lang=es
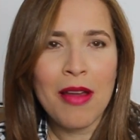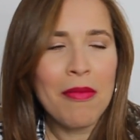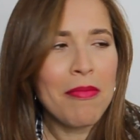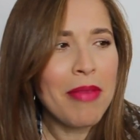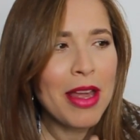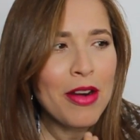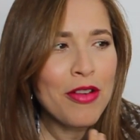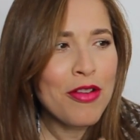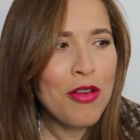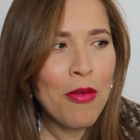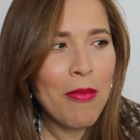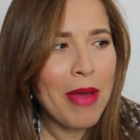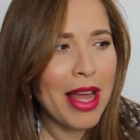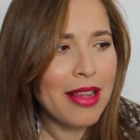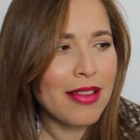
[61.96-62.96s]
pero no
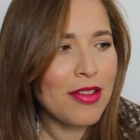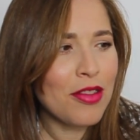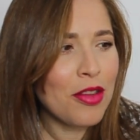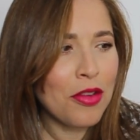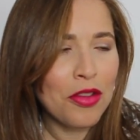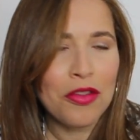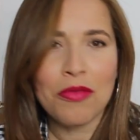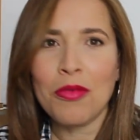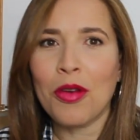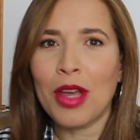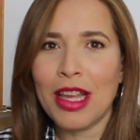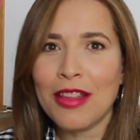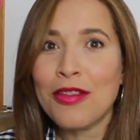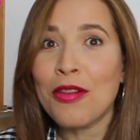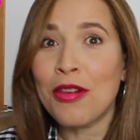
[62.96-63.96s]
más. Y yo digo, Dios mío,
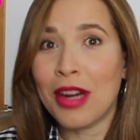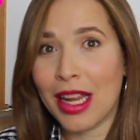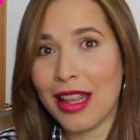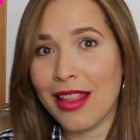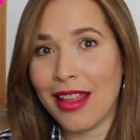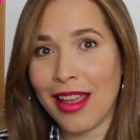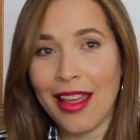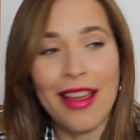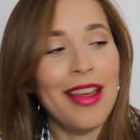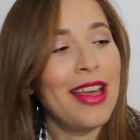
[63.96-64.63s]
esto rinde.